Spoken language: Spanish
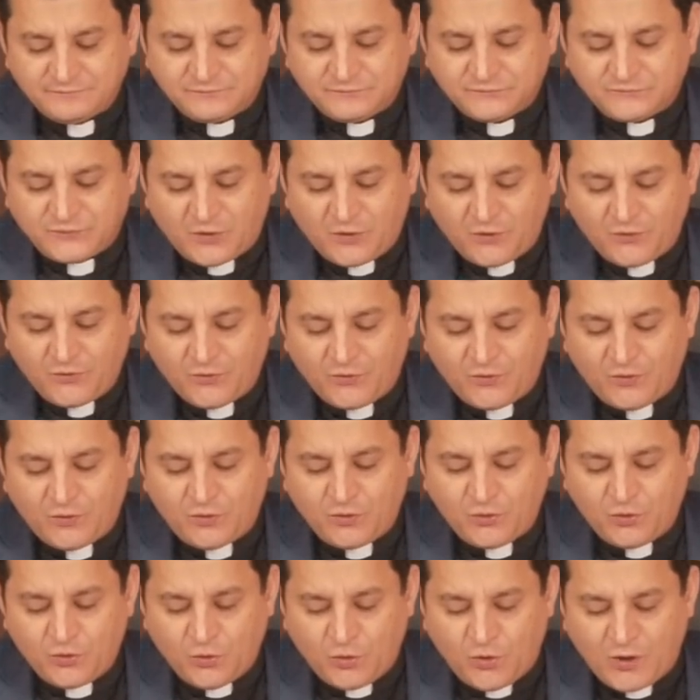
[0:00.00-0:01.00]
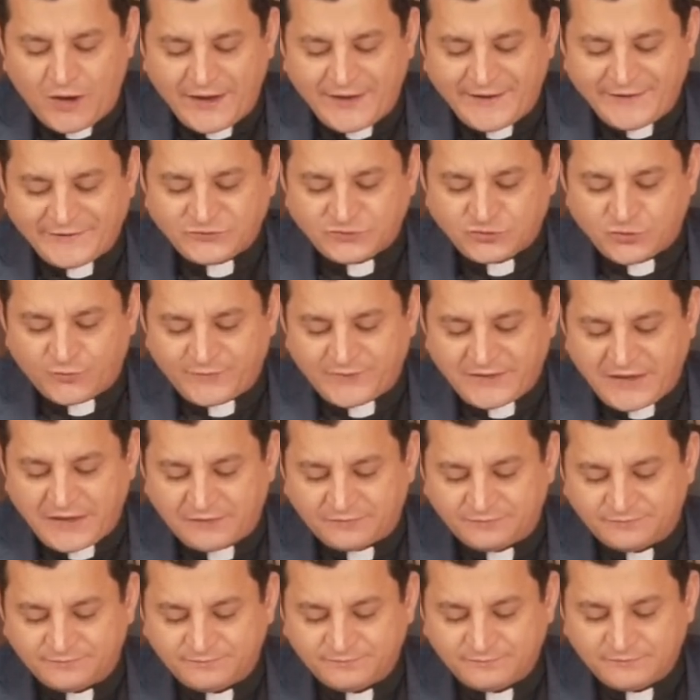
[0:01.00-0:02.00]
todo lo ha hecho
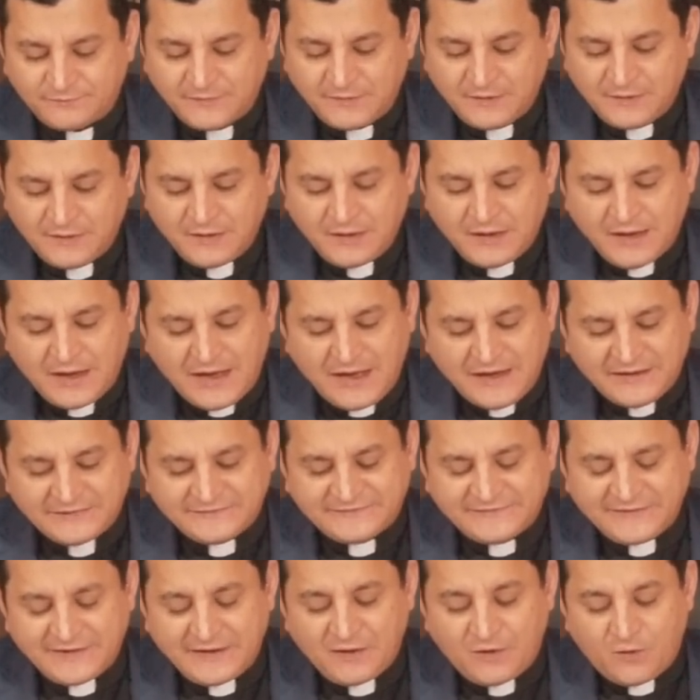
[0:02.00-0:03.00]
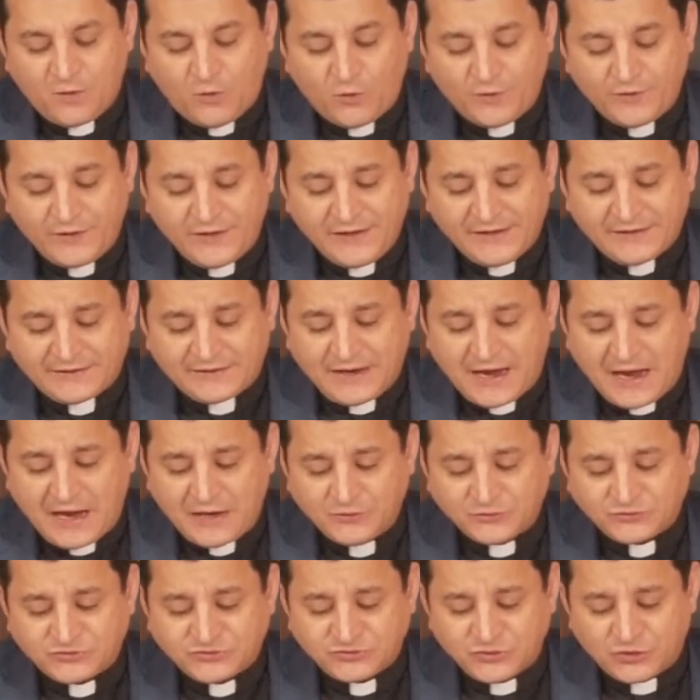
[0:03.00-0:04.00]
bien, hace oír a los